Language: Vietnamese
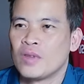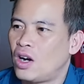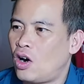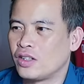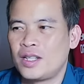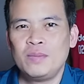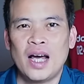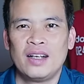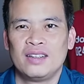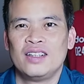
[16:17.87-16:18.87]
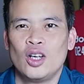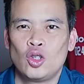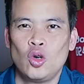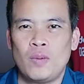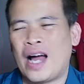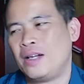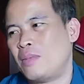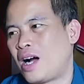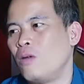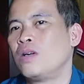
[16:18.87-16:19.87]
họ chấp nhận chụp ảnh
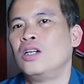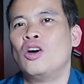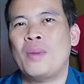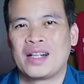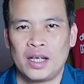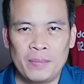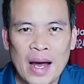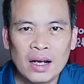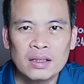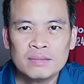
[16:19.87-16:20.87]
mà không cần có mặt thầy Park